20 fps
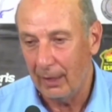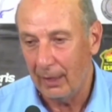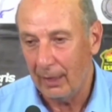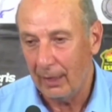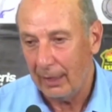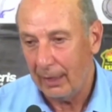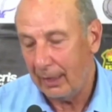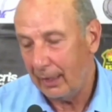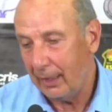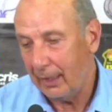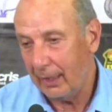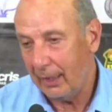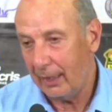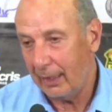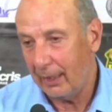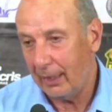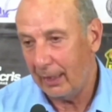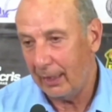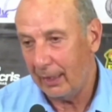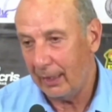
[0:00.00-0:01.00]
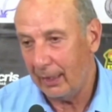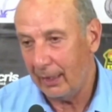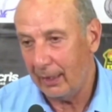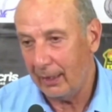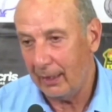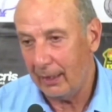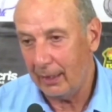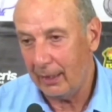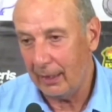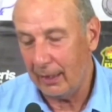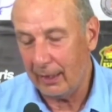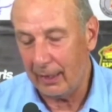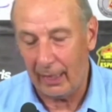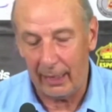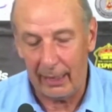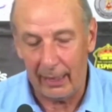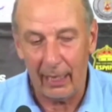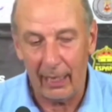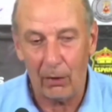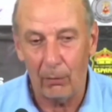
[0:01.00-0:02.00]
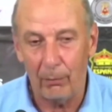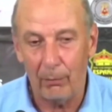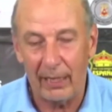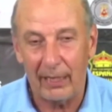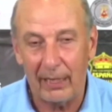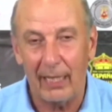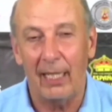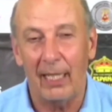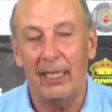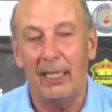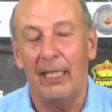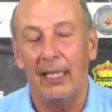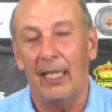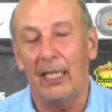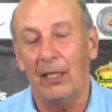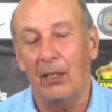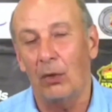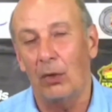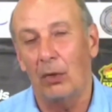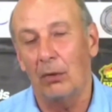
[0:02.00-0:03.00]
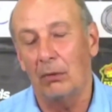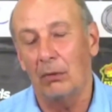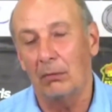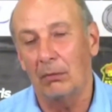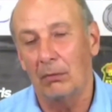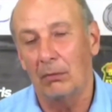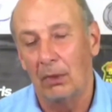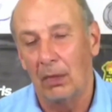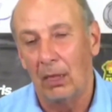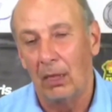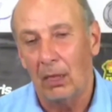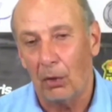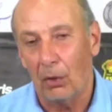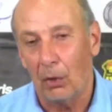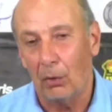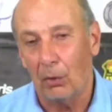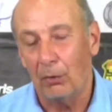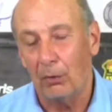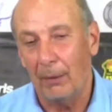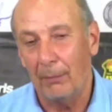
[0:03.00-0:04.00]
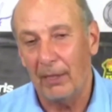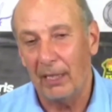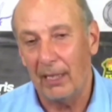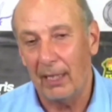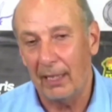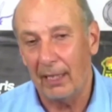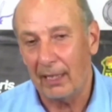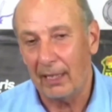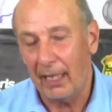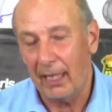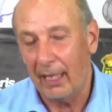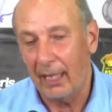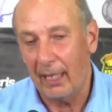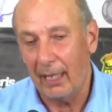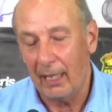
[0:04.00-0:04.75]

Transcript: Y, quería completar la idea con, con un temita, es que